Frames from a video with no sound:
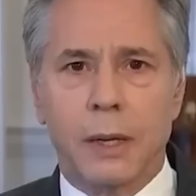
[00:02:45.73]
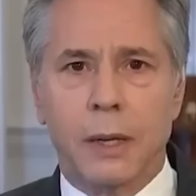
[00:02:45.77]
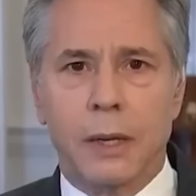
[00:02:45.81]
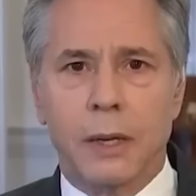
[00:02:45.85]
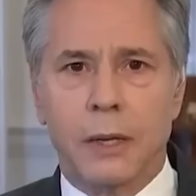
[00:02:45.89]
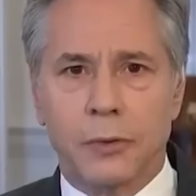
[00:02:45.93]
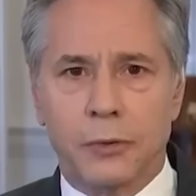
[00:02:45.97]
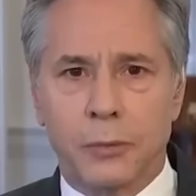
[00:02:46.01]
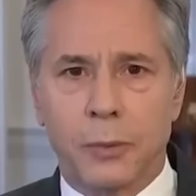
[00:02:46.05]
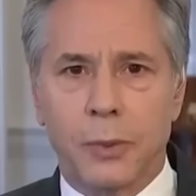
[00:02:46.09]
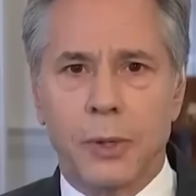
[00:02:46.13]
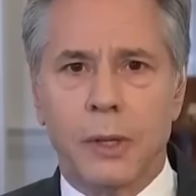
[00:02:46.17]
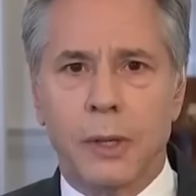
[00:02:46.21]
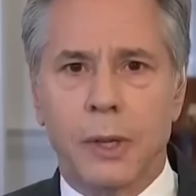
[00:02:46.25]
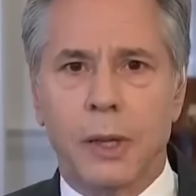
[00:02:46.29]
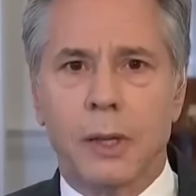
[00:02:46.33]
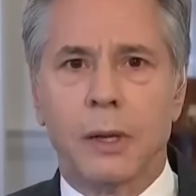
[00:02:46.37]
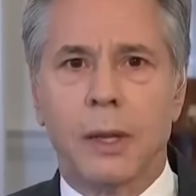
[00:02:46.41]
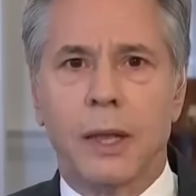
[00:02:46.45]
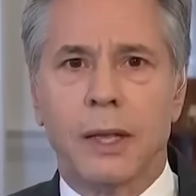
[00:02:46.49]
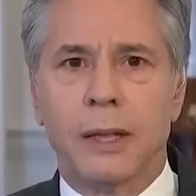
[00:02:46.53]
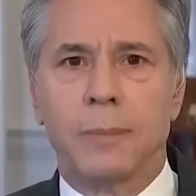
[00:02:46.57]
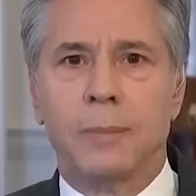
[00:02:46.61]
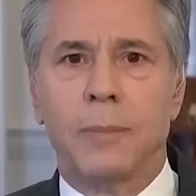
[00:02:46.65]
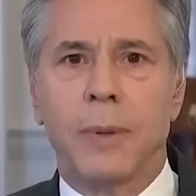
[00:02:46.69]
Ông cũng
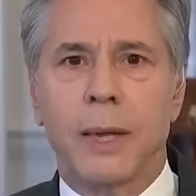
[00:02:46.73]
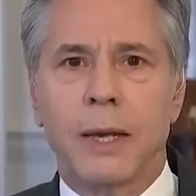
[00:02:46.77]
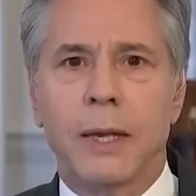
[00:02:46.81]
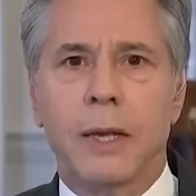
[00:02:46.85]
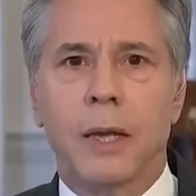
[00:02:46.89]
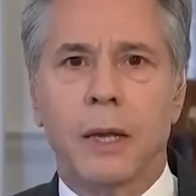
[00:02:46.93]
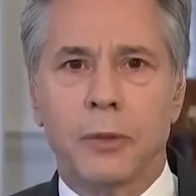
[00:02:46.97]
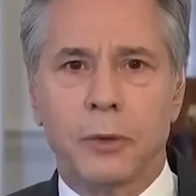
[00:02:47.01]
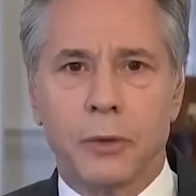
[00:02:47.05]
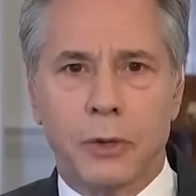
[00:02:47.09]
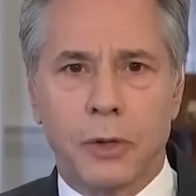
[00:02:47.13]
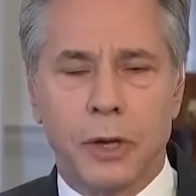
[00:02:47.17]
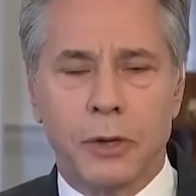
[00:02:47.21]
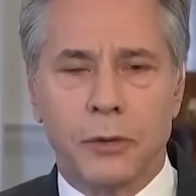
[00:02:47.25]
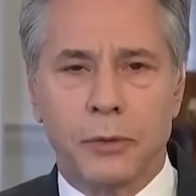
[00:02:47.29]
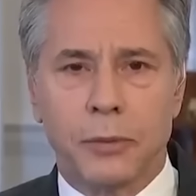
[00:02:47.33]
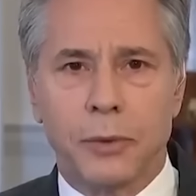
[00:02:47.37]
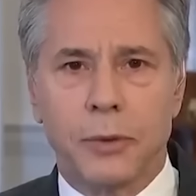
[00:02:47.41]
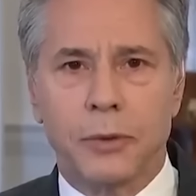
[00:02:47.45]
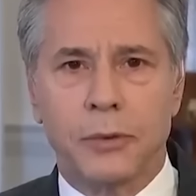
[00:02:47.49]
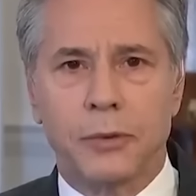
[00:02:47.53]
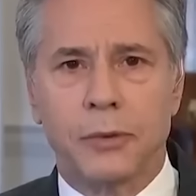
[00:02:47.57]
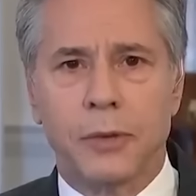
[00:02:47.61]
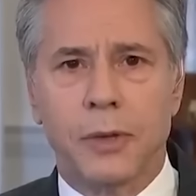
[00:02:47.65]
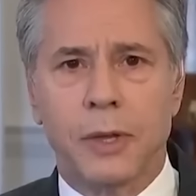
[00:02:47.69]
tái khẳng định sự ủng hộ của
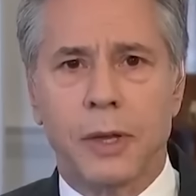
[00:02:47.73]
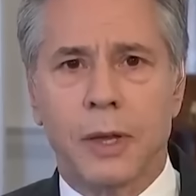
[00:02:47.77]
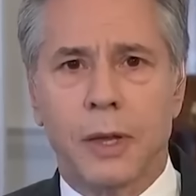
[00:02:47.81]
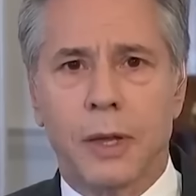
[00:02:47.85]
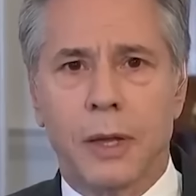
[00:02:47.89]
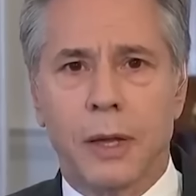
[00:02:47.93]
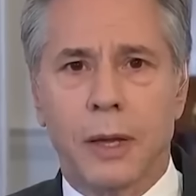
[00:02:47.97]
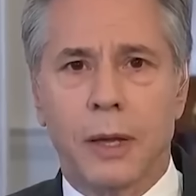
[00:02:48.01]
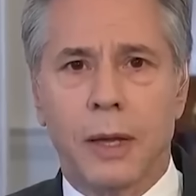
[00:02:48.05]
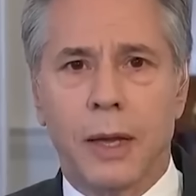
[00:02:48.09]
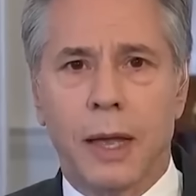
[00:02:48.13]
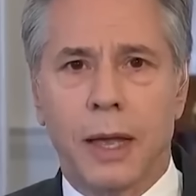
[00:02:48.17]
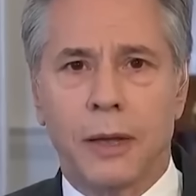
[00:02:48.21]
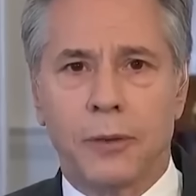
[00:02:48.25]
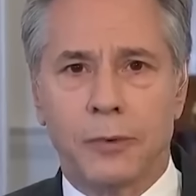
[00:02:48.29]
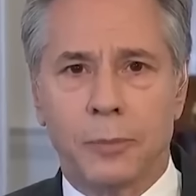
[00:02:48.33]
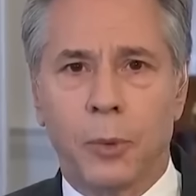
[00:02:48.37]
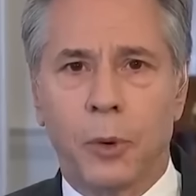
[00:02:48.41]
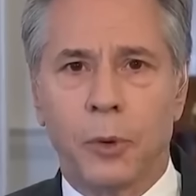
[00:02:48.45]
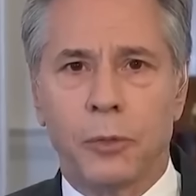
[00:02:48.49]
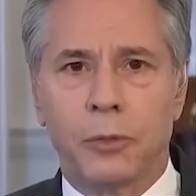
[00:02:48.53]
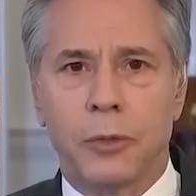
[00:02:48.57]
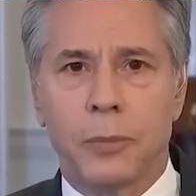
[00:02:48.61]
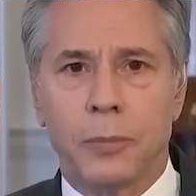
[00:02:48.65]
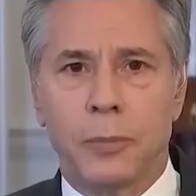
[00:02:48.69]
Mỹ đối với đồng minh.